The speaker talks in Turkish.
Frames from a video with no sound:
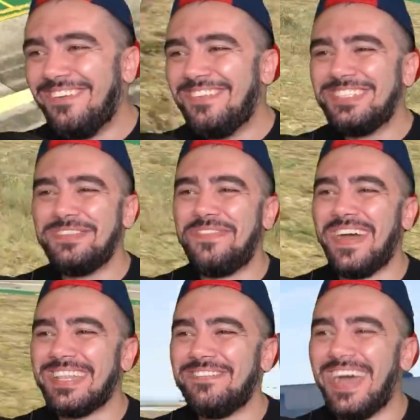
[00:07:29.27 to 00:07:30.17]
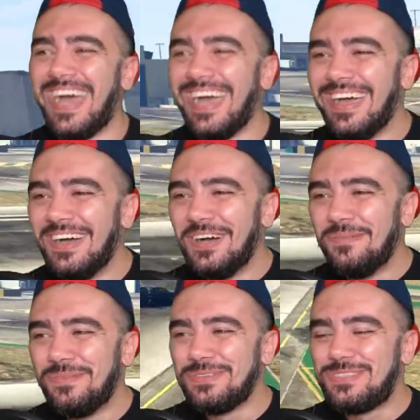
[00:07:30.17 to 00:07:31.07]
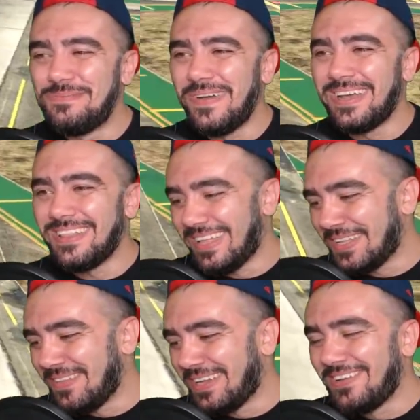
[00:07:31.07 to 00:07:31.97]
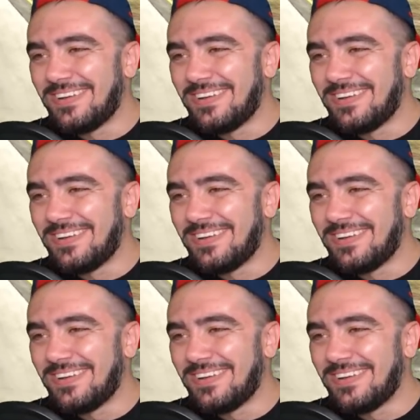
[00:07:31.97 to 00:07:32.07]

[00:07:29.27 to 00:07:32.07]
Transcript: Aa, bu süperdi be. Bu süperdi. Adamları